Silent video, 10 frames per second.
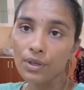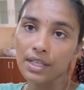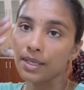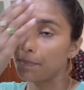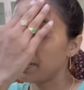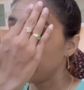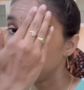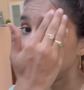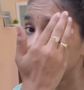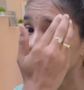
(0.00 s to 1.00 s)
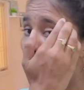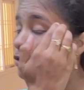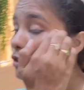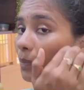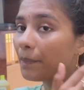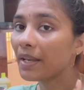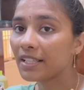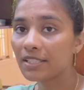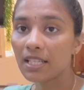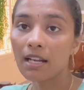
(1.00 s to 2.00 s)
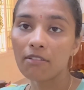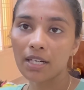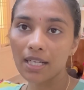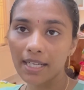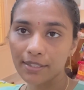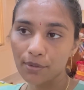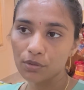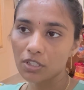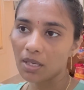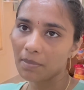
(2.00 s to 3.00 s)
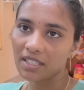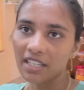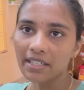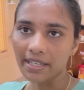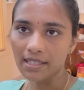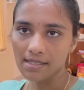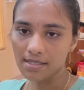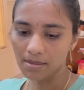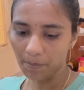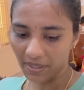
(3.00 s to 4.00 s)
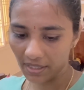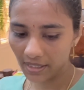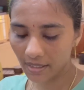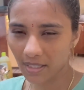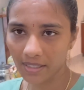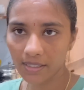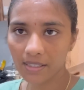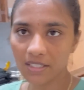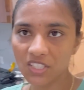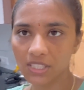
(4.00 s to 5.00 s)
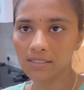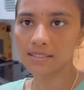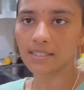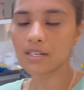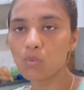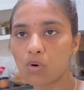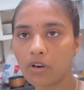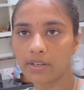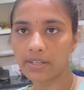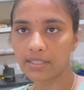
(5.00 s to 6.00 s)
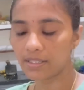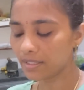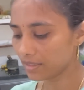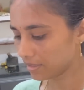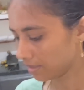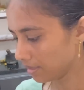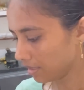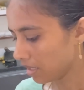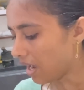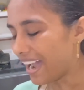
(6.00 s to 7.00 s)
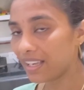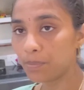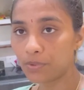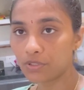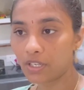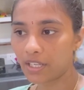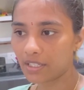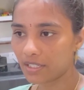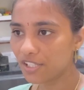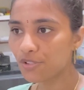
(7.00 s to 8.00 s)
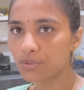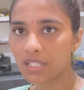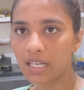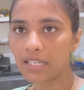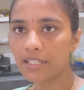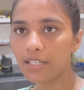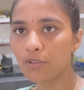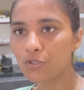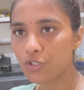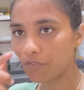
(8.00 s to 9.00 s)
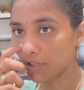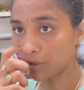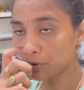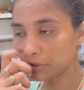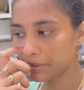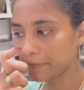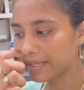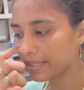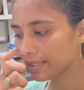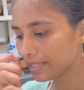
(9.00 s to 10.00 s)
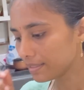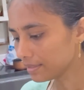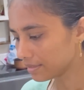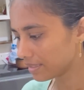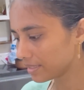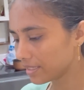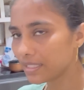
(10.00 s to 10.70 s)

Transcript: ఇంక ఇప్పుడు ఏంటంటే కొంచెం ఎక్స్ట్రా వర్క్ అయితే ఉందన్నమాట టైల్స్ పని ఇక్కడ ఏంటంటే షింక్ దగ్గర వాటర్ అయితే ఆగిపోతున్నాయండి సో దానికి కొంచెం వర్క్ ఉంది పెండింగ్ అది